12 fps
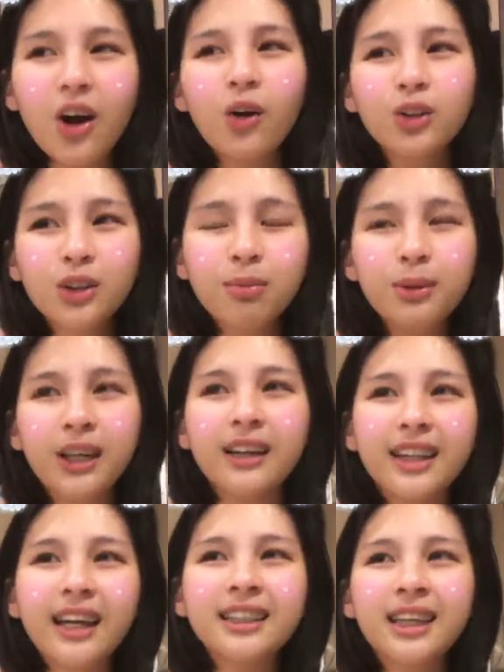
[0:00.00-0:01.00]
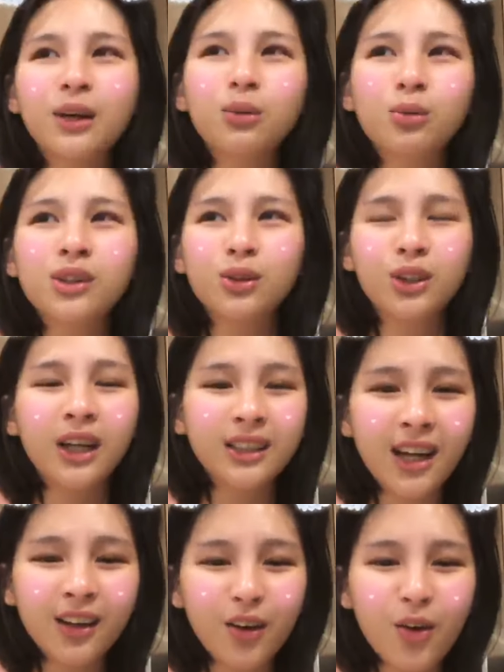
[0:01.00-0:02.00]
我就是不想待在屋子，我想在
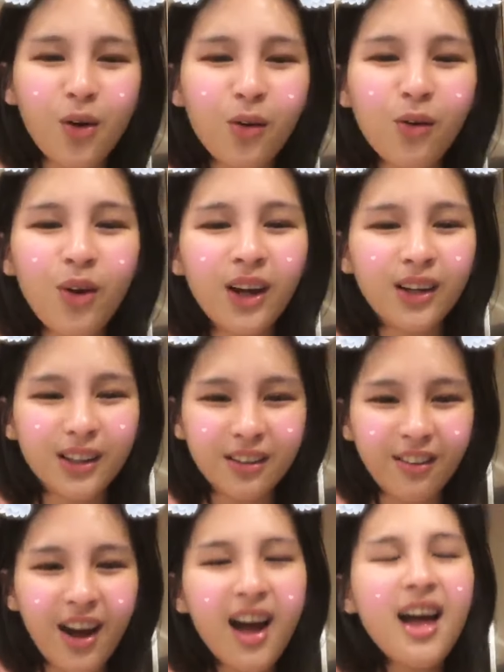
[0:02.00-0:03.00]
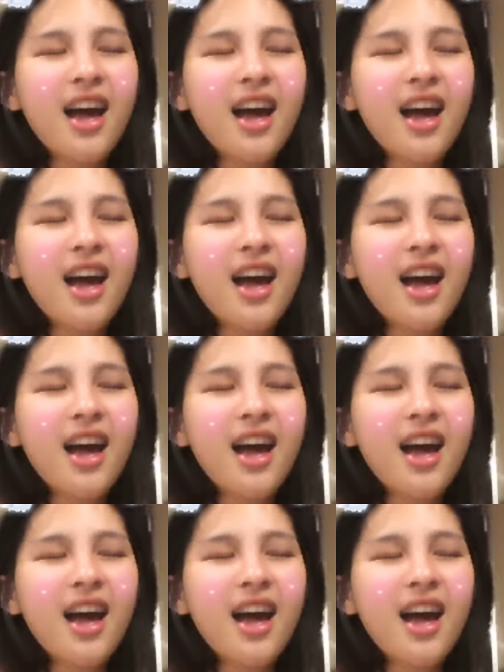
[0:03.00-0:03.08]
很空旷的地方。